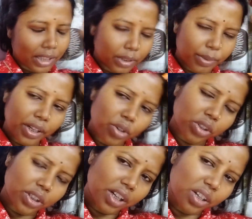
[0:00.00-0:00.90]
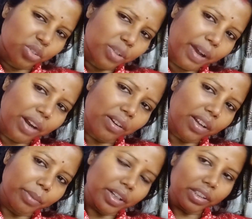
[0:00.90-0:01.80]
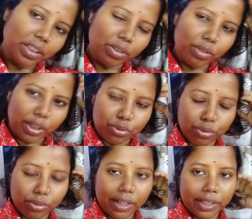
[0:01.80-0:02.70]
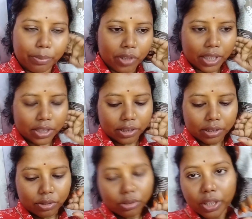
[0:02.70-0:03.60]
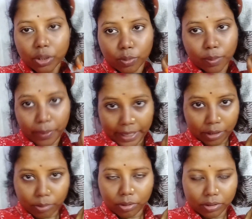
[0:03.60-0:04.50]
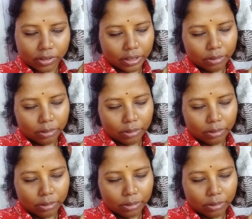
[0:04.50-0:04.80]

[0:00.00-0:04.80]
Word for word: রাত্রেবেলা টক ডালটা অতটা ভালো লাগবে না কিন্তু একটুখানি পরে আছে কিন্তু কি করব ফেলে দেবো